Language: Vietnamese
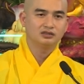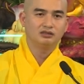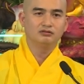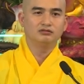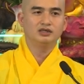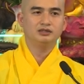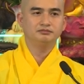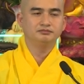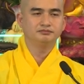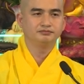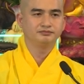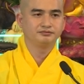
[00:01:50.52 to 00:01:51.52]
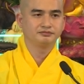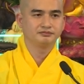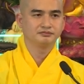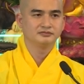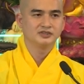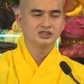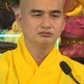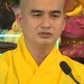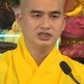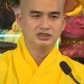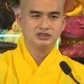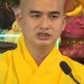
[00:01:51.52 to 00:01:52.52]
đầu năm
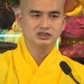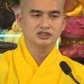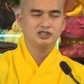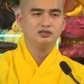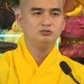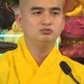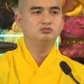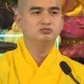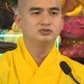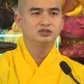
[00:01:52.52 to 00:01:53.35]
mạng truyền thông